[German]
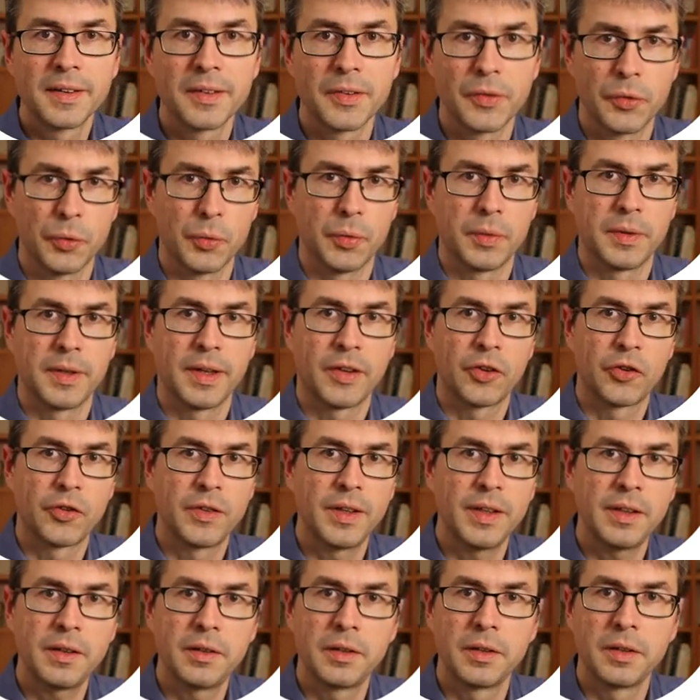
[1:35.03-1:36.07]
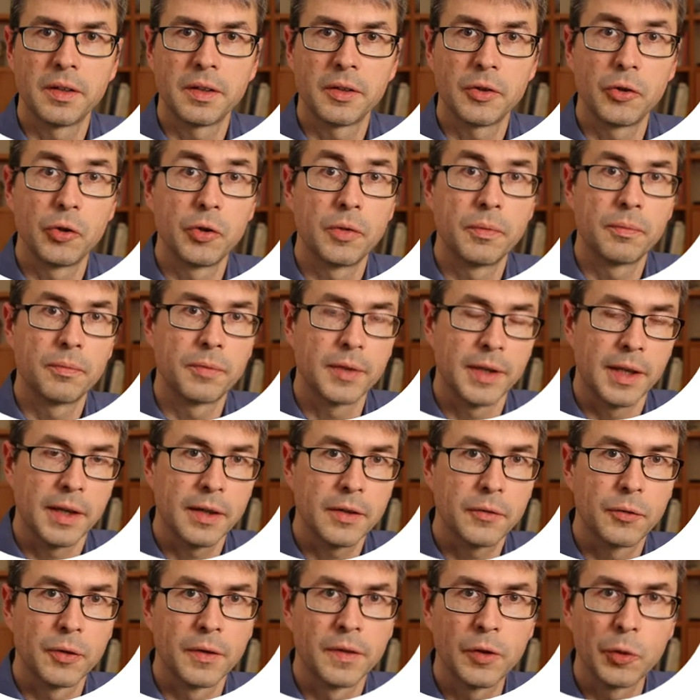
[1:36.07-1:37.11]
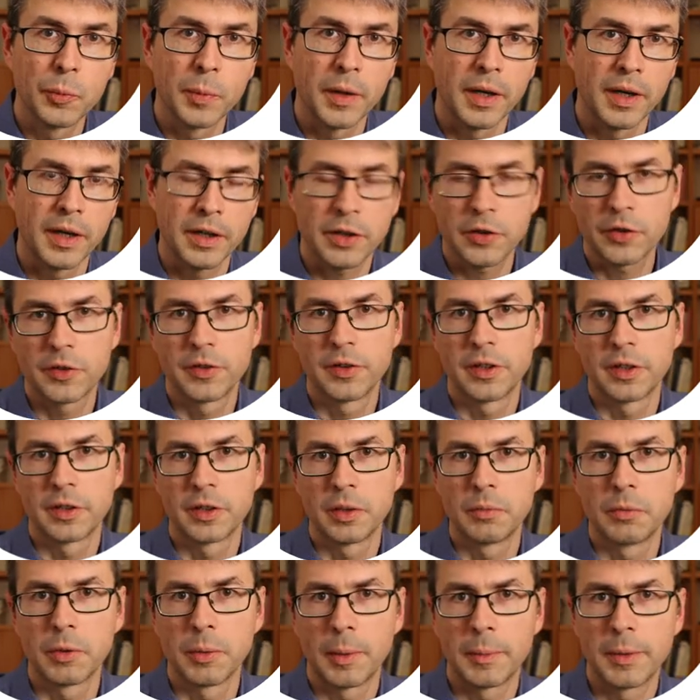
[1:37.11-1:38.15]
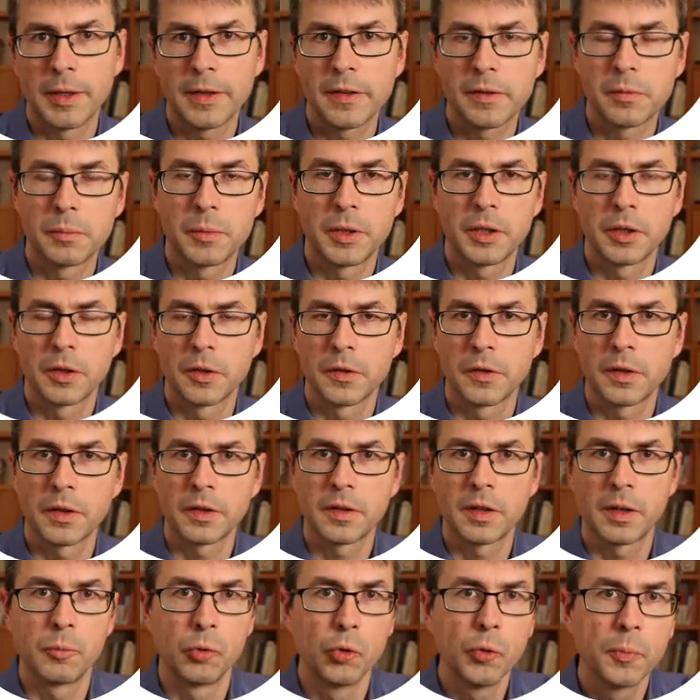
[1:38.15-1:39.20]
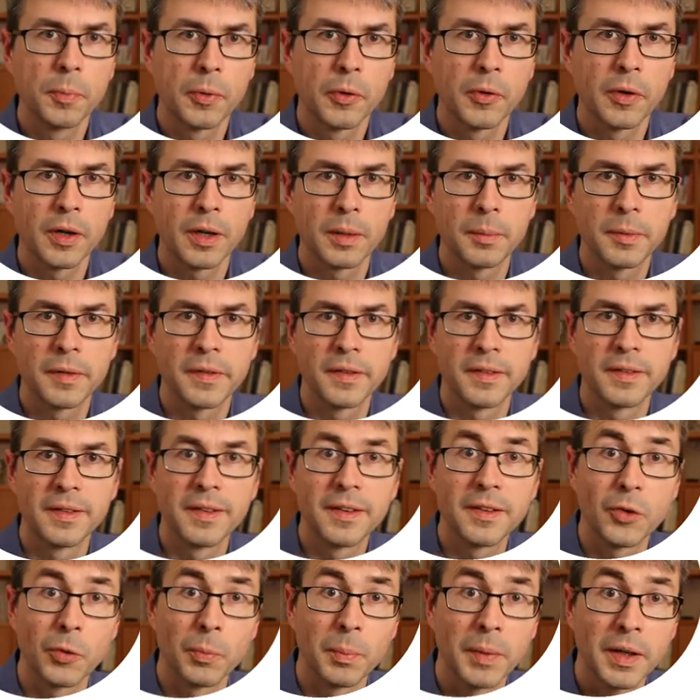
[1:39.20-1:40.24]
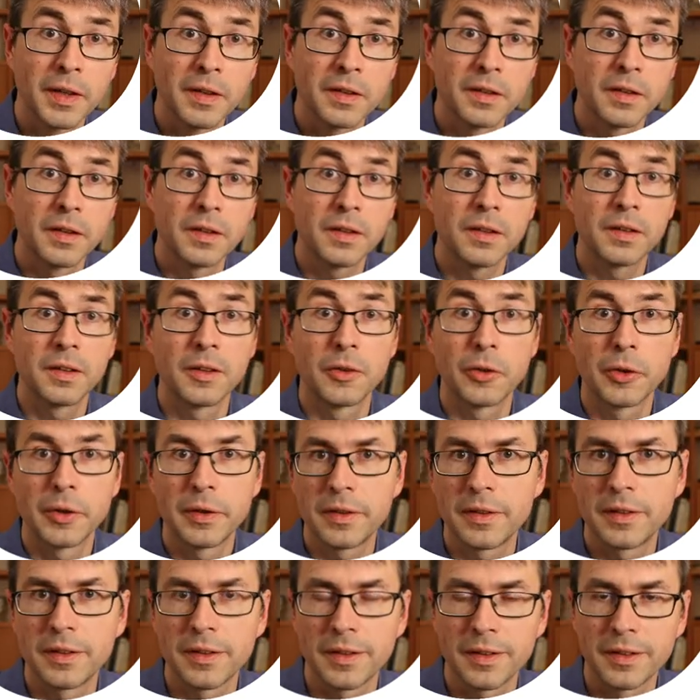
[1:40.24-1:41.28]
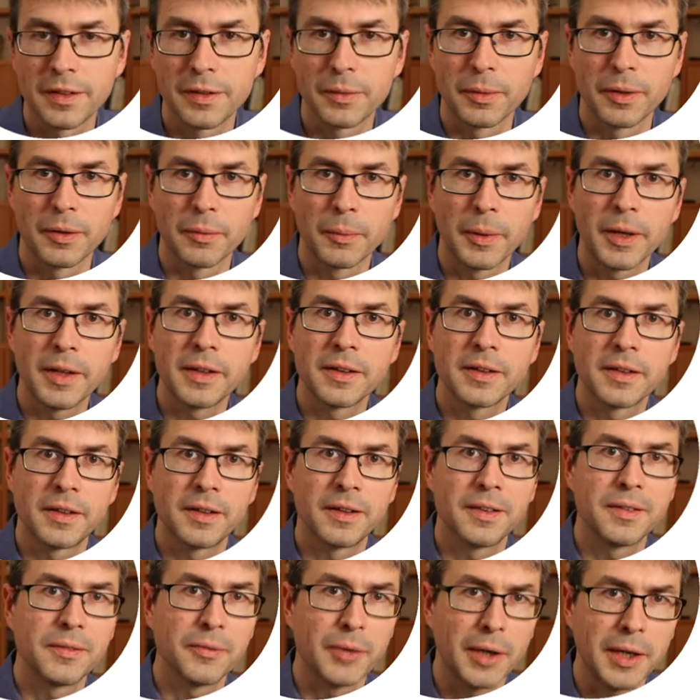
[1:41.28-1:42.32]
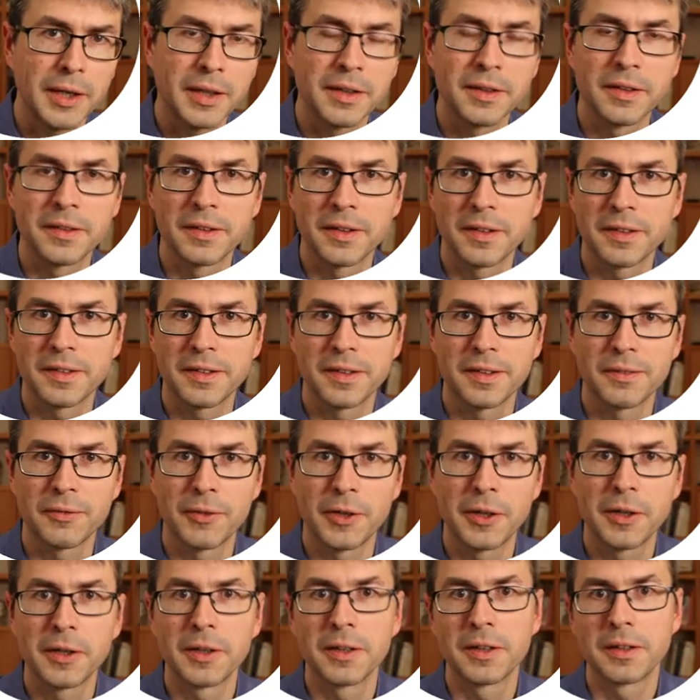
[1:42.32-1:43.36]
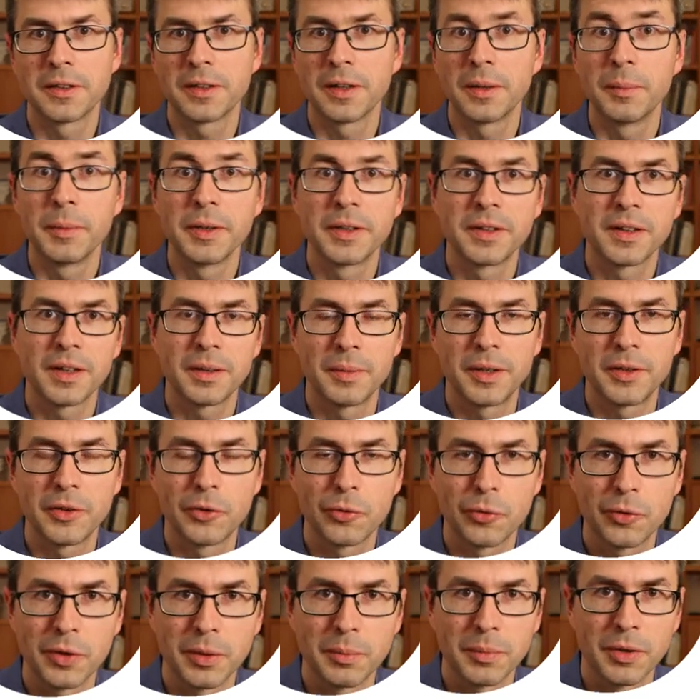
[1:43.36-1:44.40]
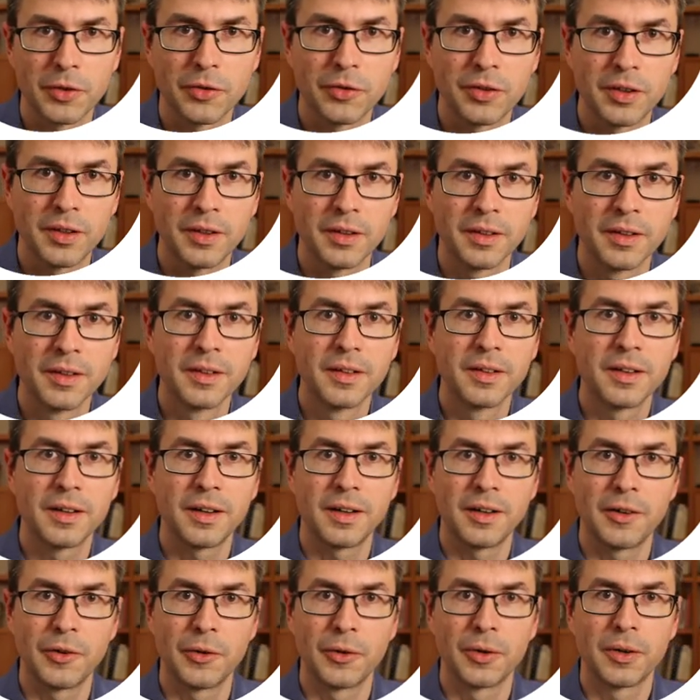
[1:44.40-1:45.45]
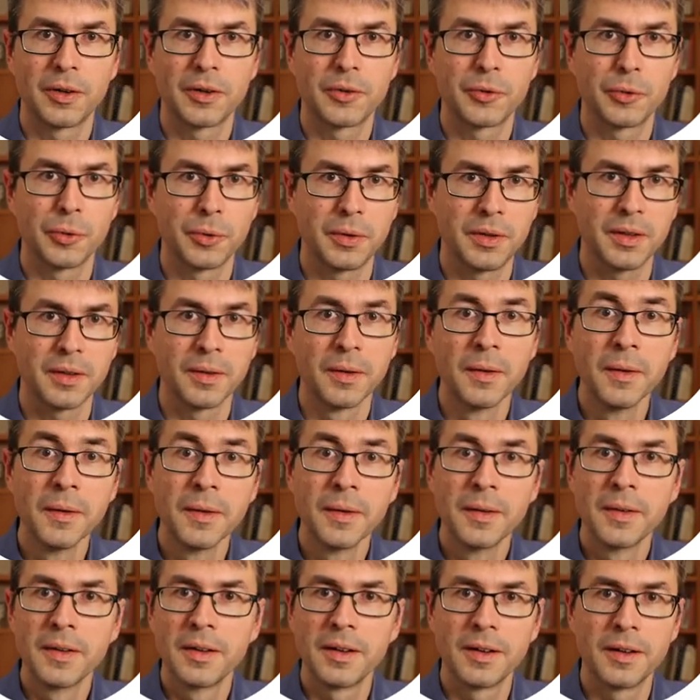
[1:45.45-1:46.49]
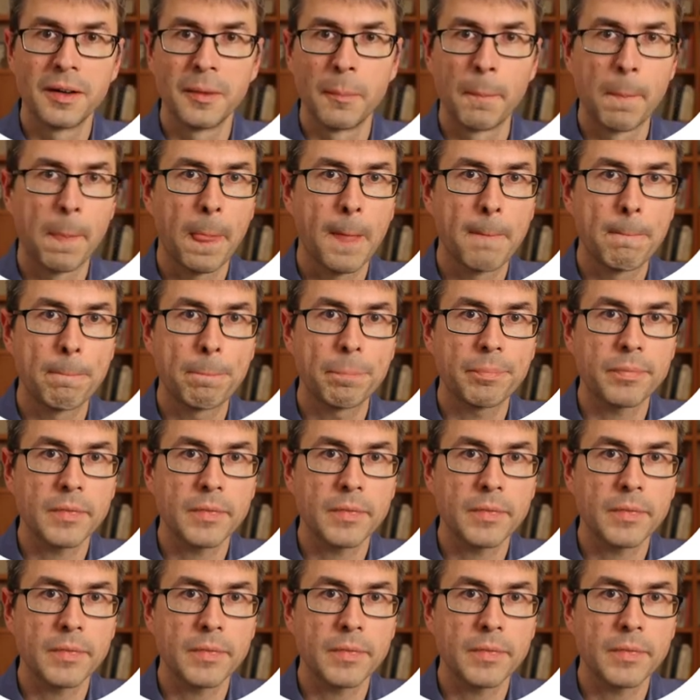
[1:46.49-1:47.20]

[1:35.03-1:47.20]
So, jetzt steht hier vielleicht für Sie überraschend, nachdem wir beim letzten Mal ja gesagt haben, Loop-Programme sind nicht so mächtig, die können nicht alles, was While kann. While ist erst das Wahre, damit kann man Turing-Maschinen auch codieren. Ähm,